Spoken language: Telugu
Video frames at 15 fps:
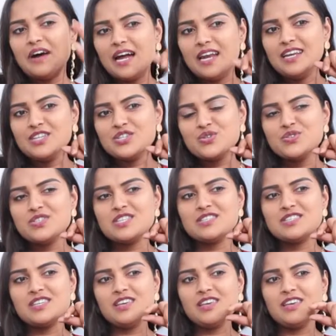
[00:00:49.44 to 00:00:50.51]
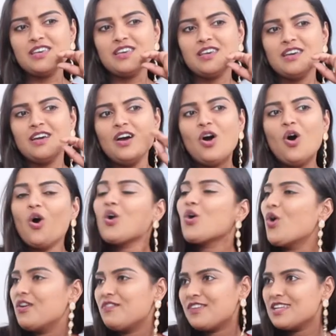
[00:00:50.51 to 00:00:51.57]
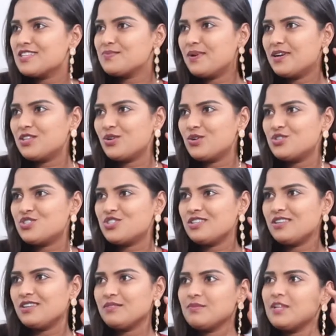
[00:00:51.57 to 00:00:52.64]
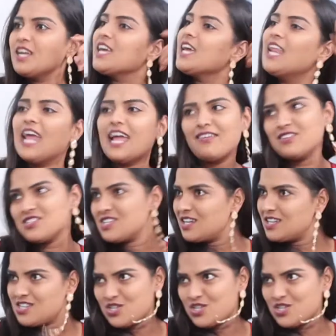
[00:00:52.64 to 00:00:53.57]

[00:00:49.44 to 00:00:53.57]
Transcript: వాళ్ళని చూసేసి ఒక కాన్ఫిడెన్స్ మాత్రం వచ్చింది ఏ లాంగ్వేజ్ అయినా